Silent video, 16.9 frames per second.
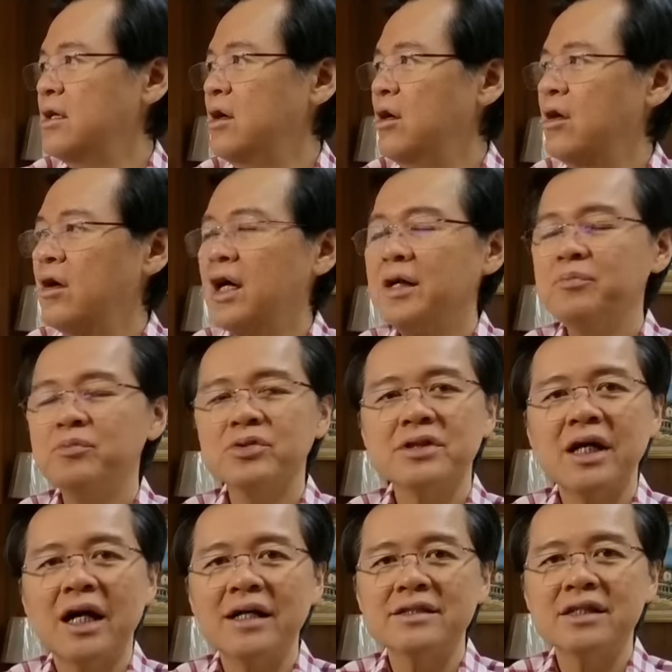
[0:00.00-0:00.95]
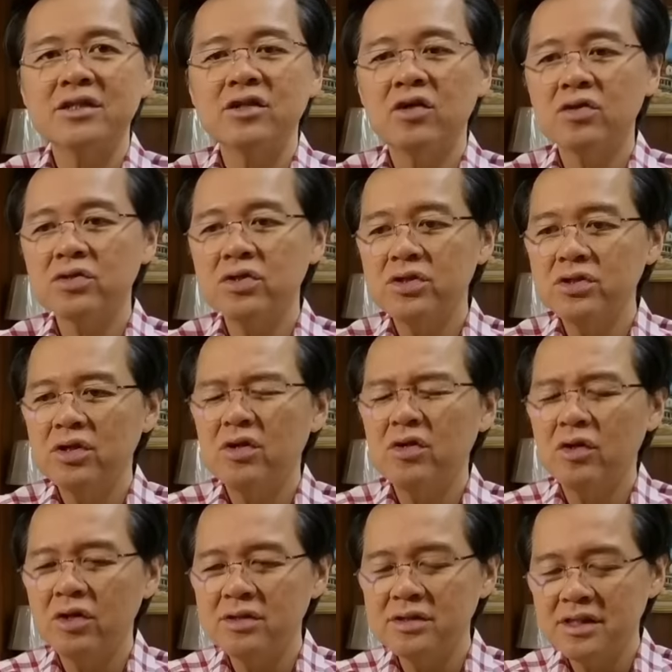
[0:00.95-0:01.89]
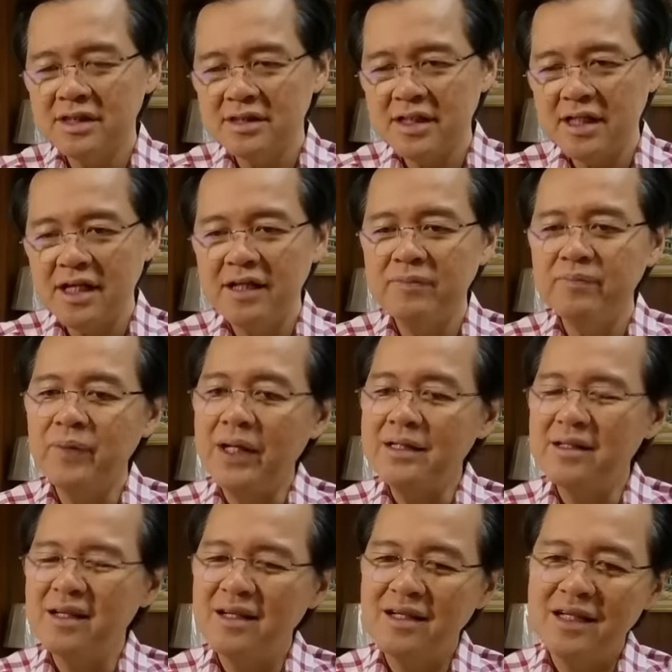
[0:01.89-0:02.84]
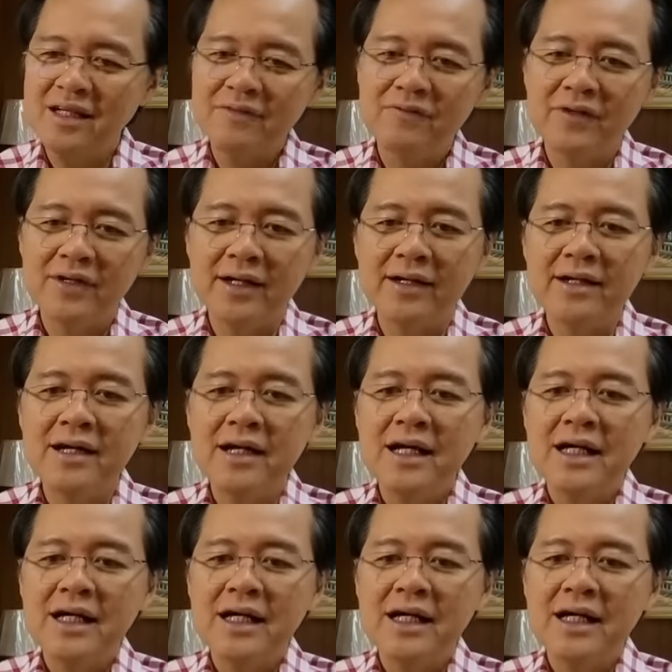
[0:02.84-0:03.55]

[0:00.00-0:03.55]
Okay, punta kayo sa doktor nyo, colchicine, pain reliever.